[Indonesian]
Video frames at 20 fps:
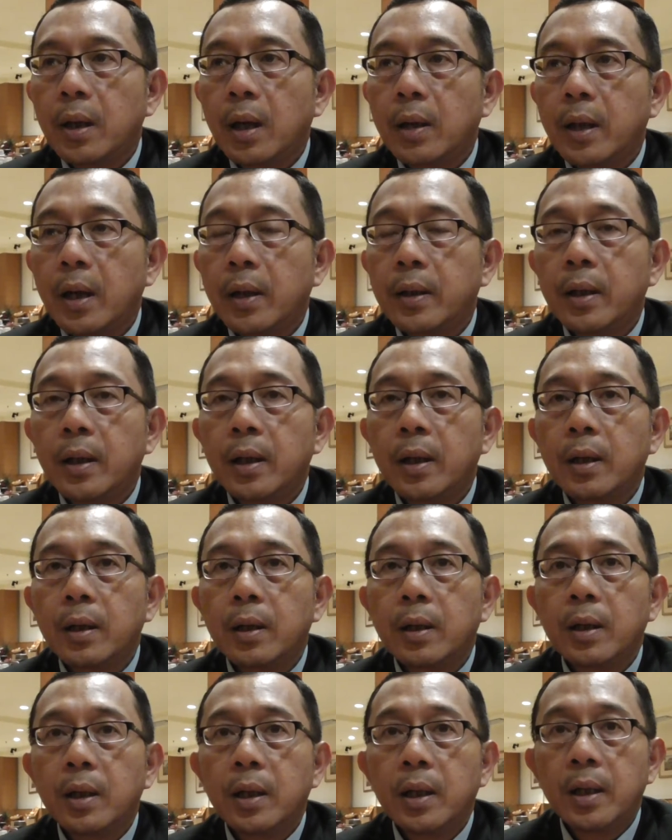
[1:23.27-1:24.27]

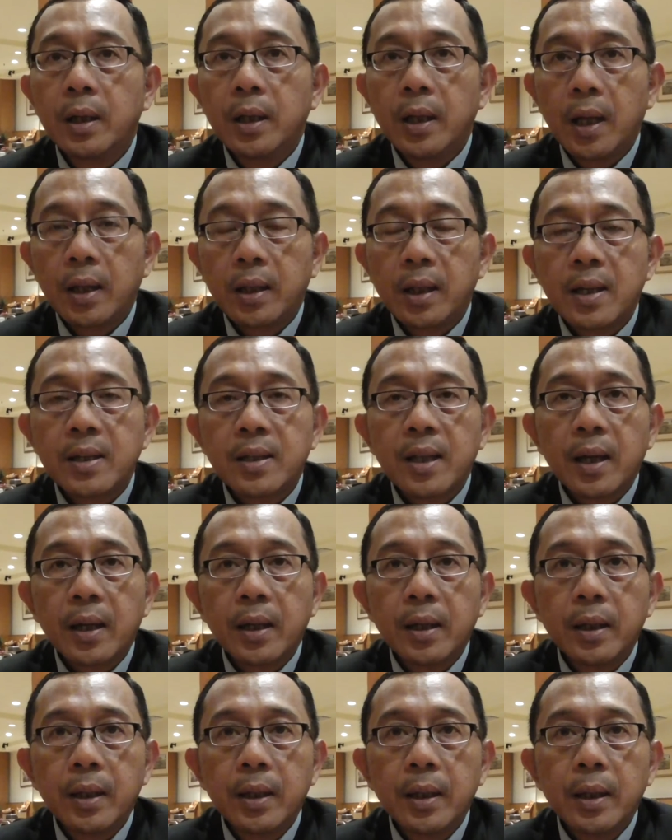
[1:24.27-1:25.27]
adik-adik kami ya Tristar
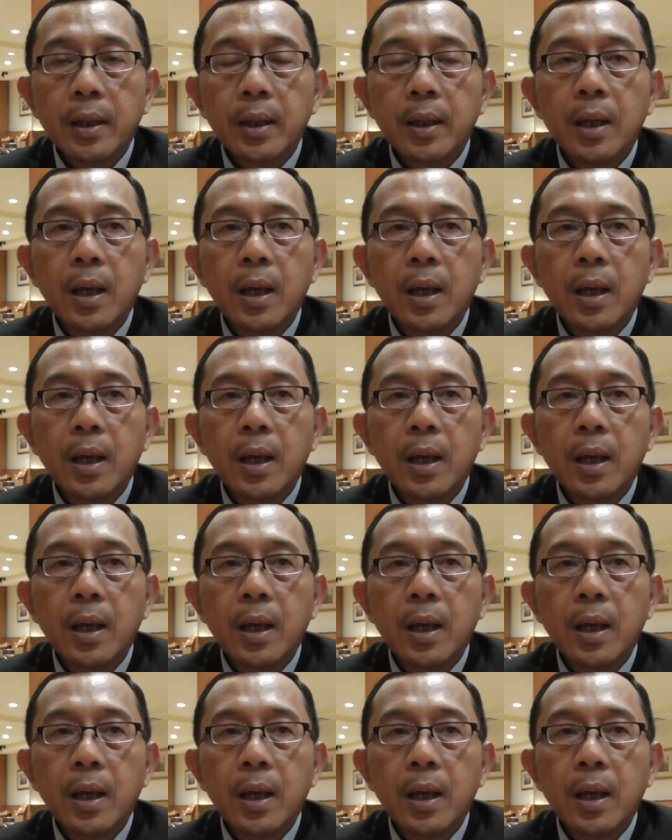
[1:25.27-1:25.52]
ini.